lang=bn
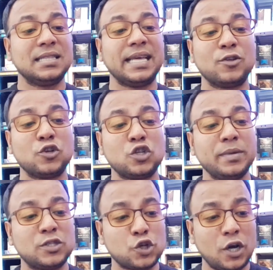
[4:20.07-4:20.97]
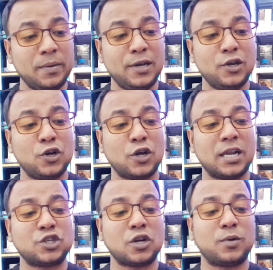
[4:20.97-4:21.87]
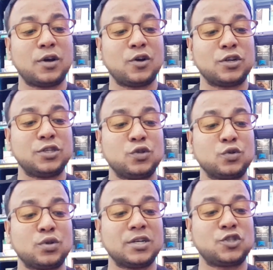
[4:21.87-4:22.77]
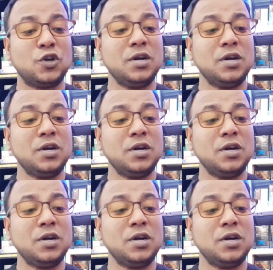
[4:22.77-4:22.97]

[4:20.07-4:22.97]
তেরো দশমিক ছয় বিলিয়ন ডলার সরবরাহ করেছে যুক্তরাষ্ট্র